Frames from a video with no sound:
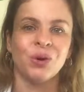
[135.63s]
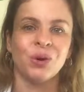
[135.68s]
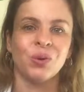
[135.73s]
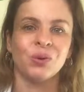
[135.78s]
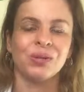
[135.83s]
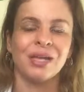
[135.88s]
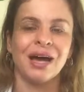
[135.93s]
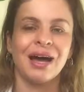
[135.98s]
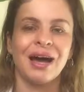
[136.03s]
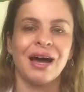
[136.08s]

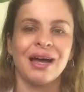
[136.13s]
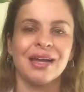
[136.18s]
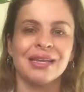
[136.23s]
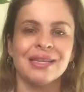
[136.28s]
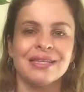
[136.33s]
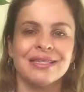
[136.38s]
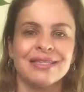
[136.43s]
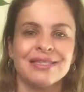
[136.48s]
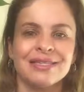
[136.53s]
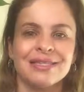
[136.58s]
ou da
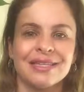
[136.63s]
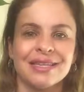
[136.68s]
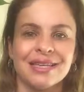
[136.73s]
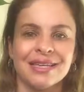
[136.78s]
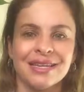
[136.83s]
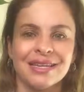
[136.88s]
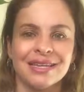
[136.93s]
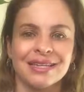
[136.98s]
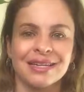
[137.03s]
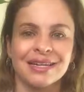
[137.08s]

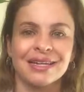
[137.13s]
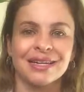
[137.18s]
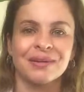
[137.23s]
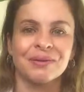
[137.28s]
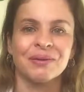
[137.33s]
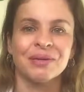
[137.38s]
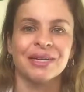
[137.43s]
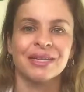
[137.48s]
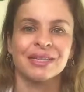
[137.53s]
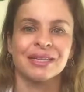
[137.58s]

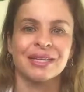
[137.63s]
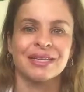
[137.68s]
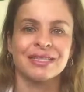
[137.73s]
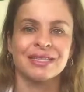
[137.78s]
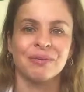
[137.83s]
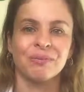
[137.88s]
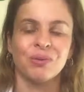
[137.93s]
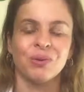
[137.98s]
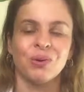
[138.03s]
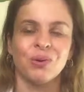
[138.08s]
alicina da
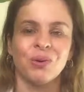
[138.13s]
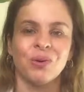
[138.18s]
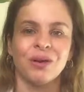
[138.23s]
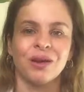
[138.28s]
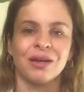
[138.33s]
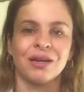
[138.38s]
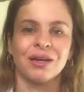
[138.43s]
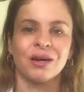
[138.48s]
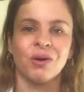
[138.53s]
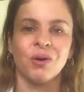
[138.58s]

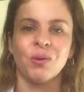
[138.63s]
cebola,